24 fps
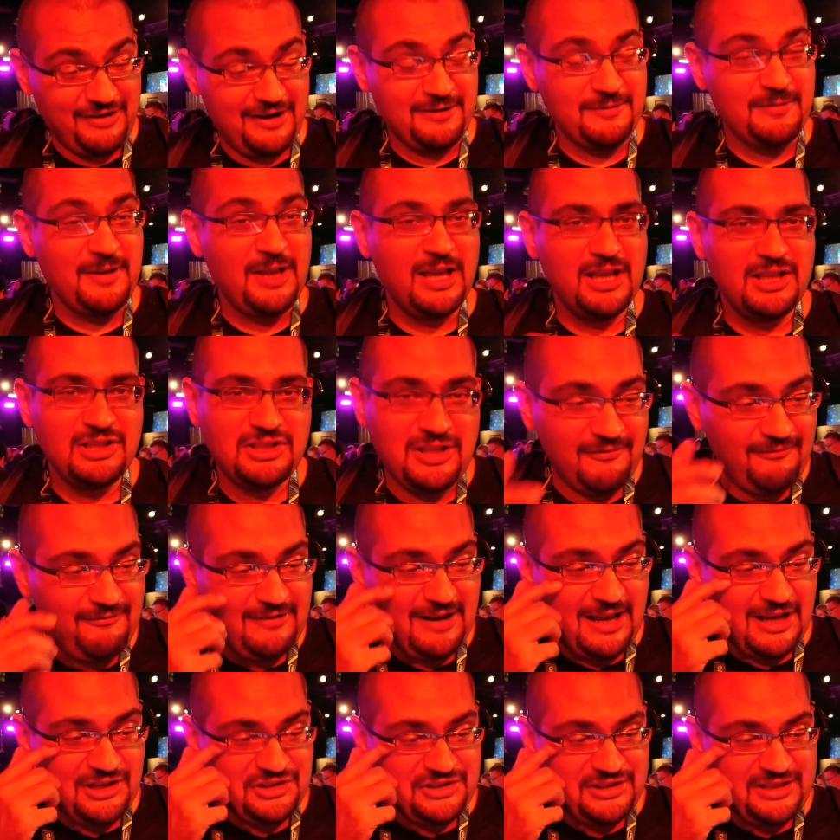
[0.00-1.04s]
var. Çift
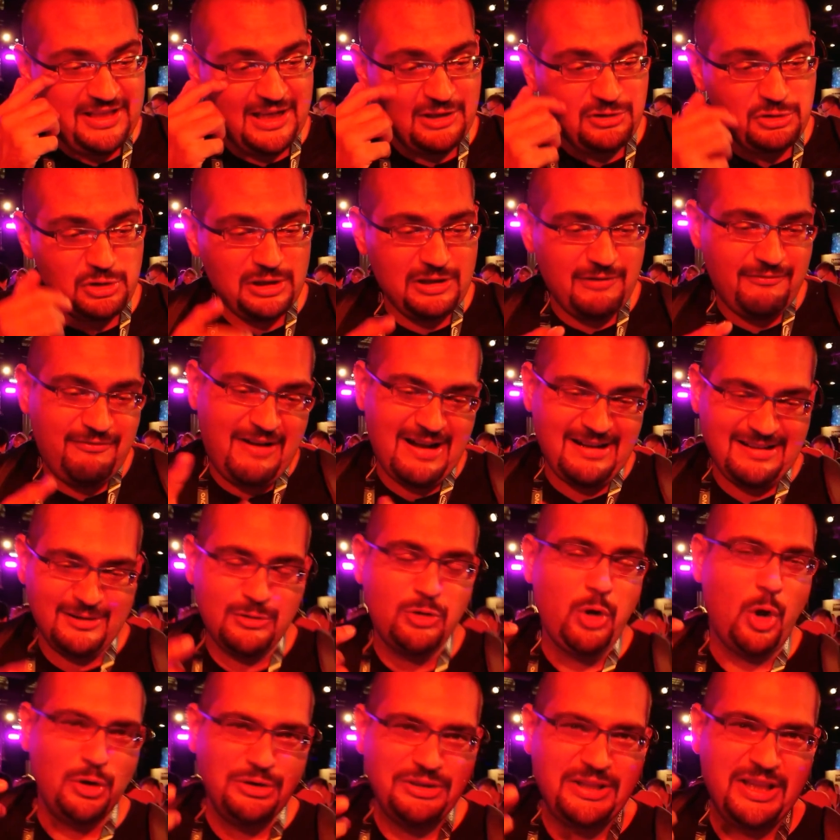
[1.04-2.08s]
flash niye? Çünkü
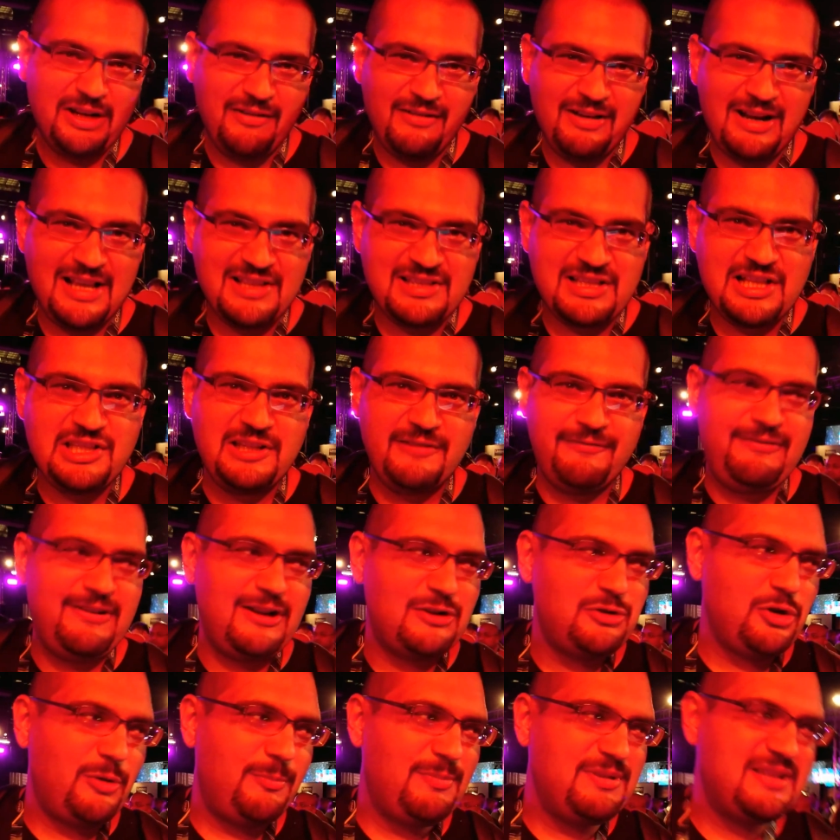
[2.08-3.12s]
farklı tonları var aslında. Çift
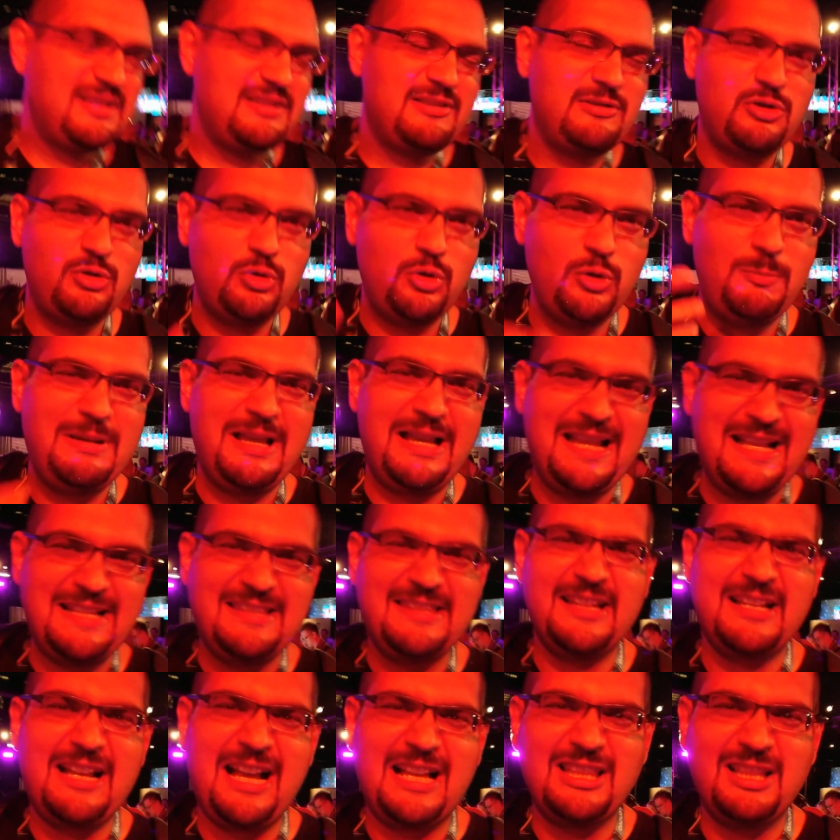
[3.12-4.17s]
flash olması duble
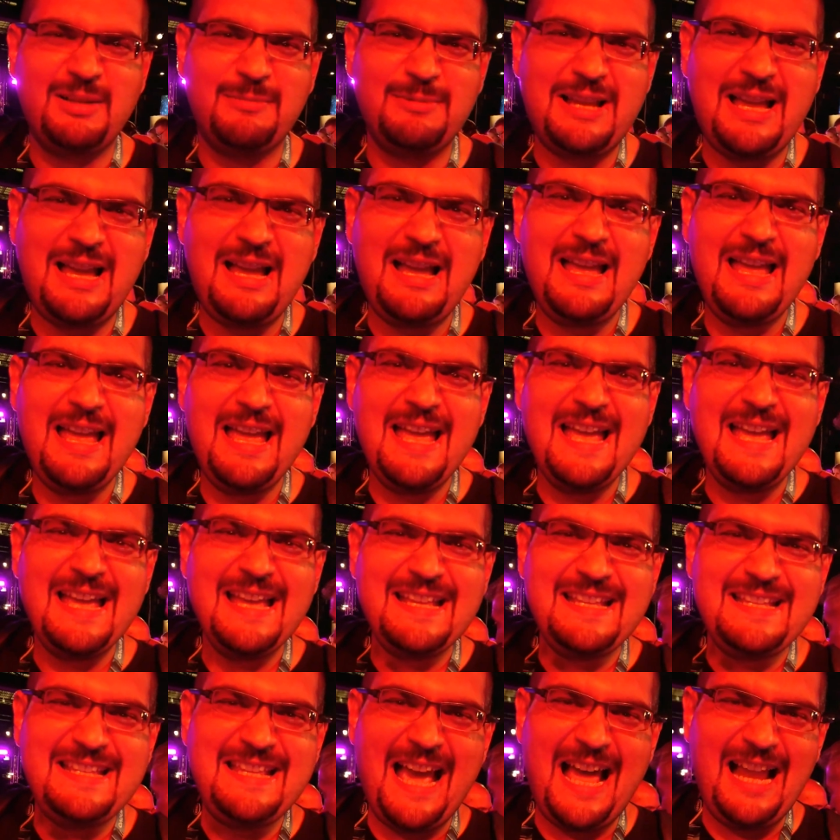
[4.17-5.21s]
elektrik anlamına
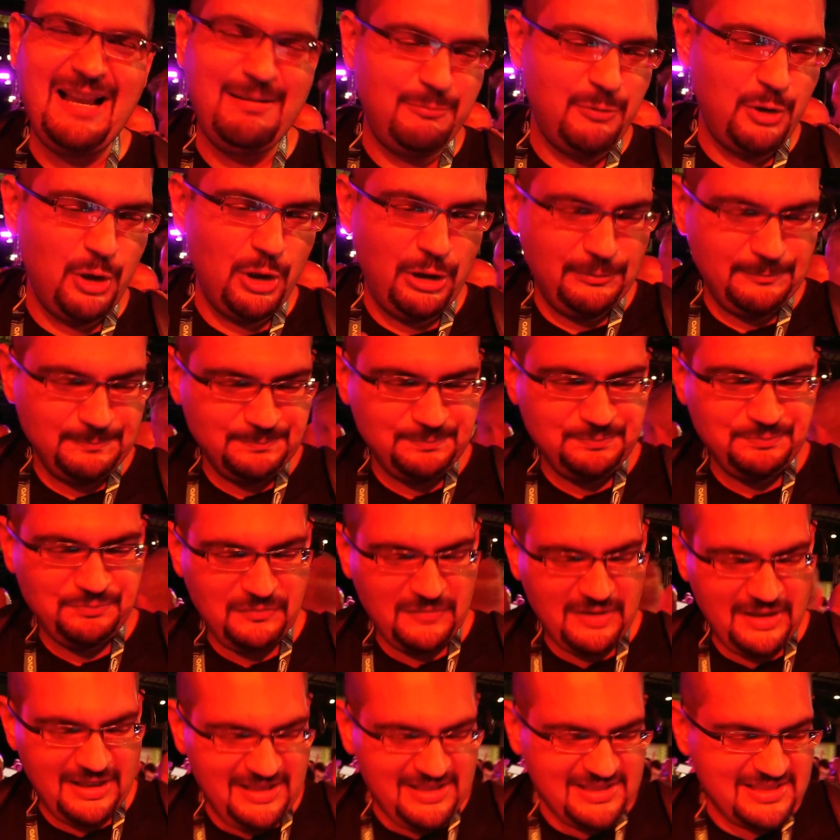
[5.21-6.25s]
gelmiyor.
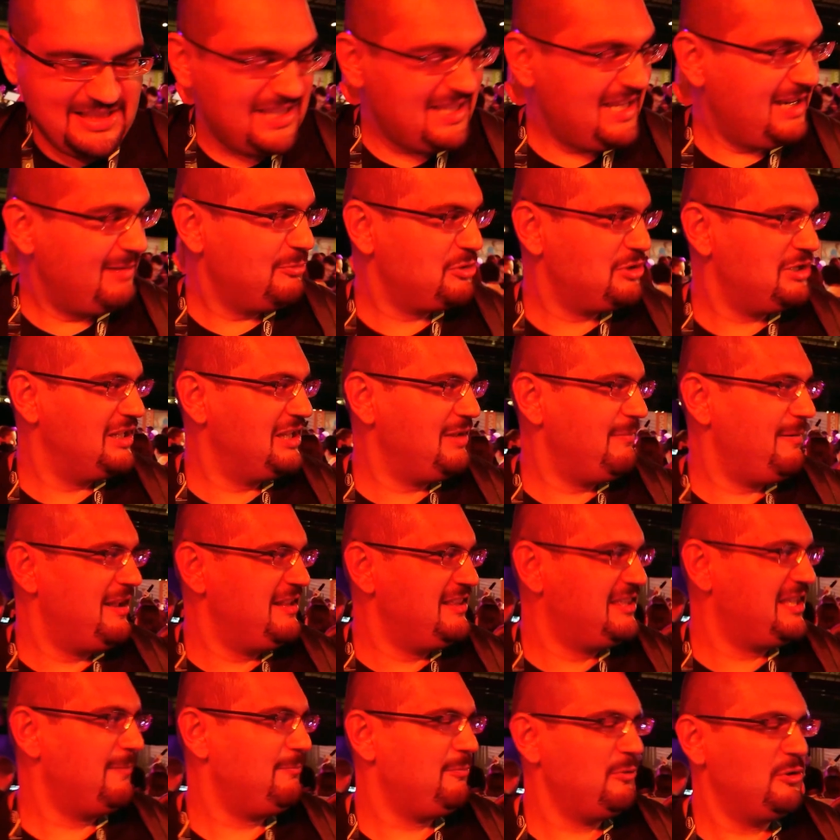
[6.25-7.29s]
İnsanlar bu sırada
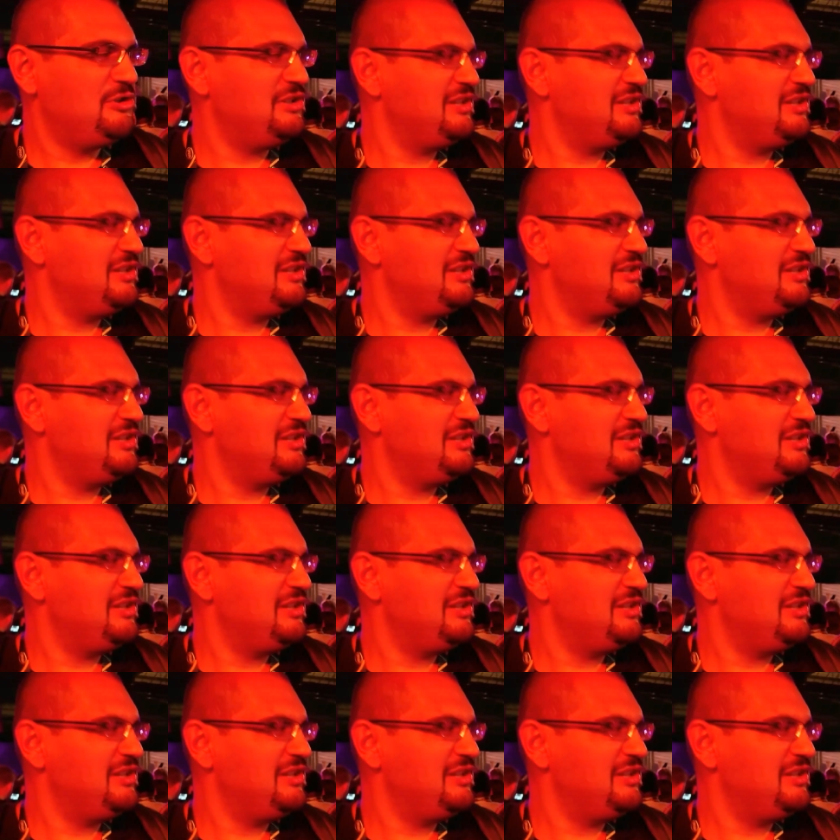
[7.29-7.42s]
beni tepiyor.